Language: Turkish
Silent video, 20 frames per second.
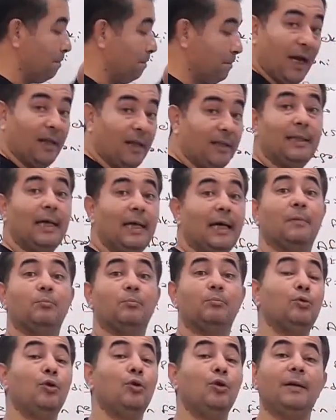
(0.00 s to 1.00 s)
Hatta
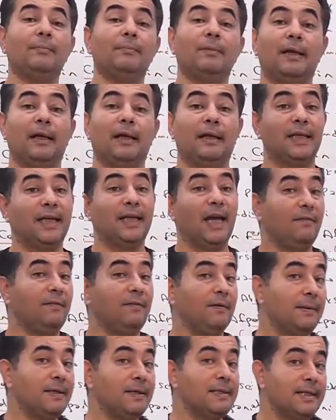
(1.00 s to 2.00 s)
bu dönemde Latin
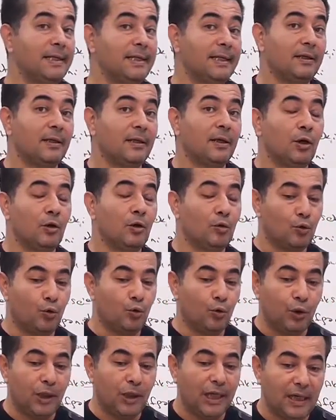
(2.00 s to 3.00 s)
alfabesinin
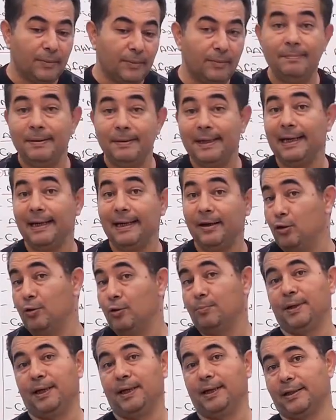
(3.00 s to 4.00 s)
kullanımı bile ön
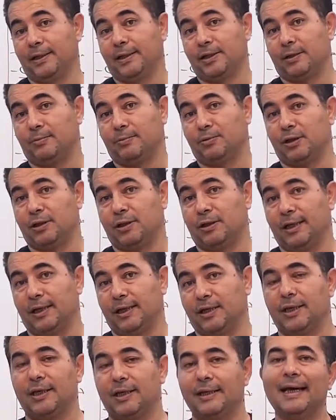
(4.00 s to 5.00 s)
plana çıkmıştır
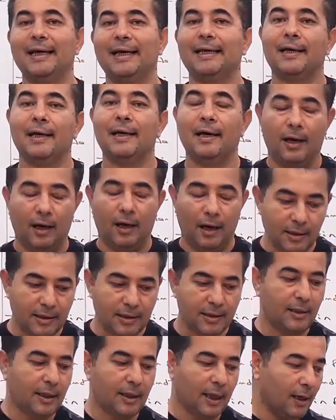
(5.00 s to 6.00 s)
gençler. Yani
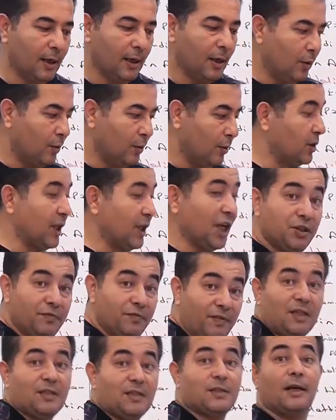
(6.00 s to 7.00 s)
aslında
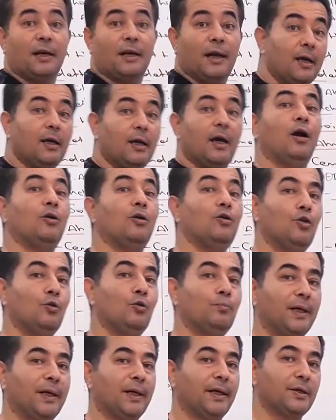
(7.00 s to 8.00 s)
teşvik sanayi kanunu
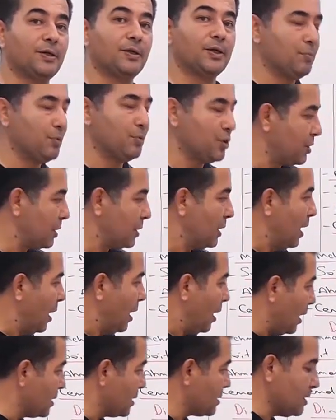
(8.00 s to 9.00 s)
ön plana çıkmıştır.
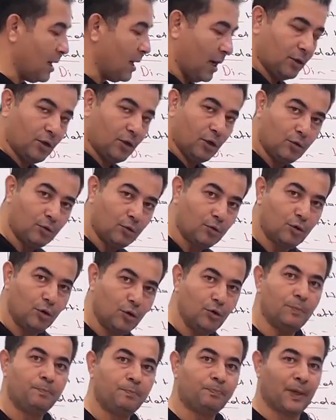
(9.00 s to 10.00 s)
Aslında
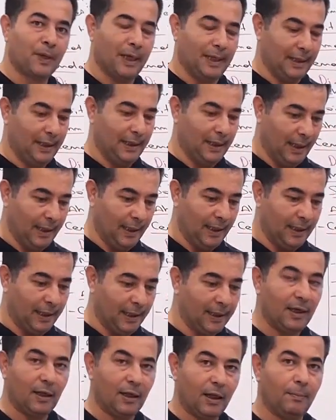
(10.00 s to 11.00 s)
Atatürk'ün e,
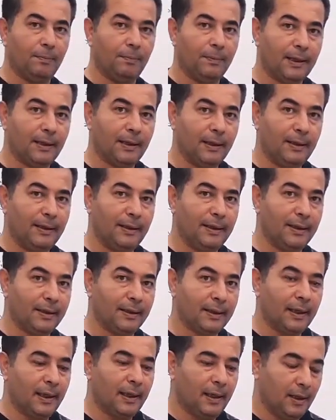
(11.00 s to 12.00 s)

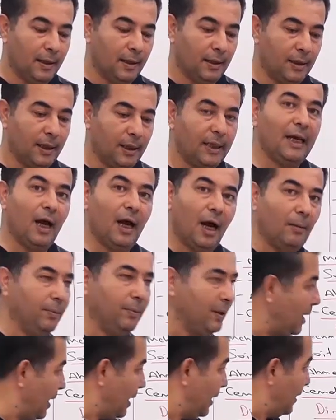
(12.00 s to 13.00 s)
inkılaplarının e,
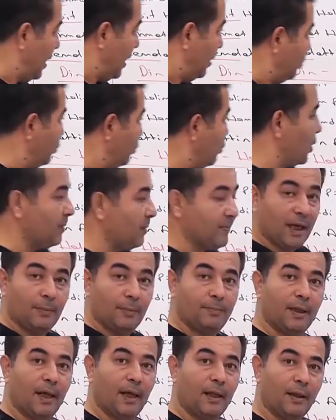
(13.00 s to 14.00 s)
ilham kaynağı bu dönemde
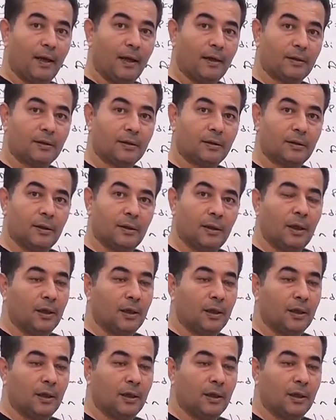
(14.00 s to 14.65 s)
yapılanlardır.